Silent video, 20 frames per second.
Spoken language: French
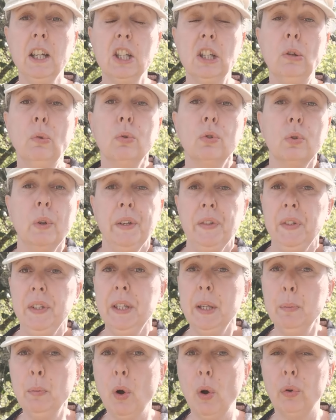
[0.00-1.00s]
Et j'ai donc choisi
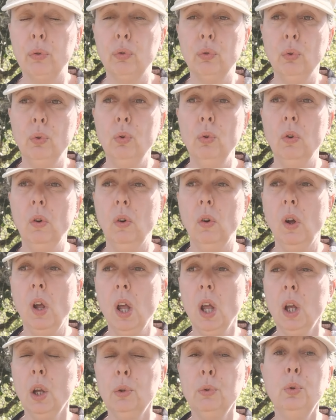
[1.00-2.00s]
des morceaux
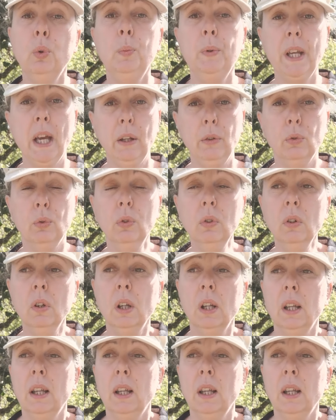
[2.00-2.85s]
de piano,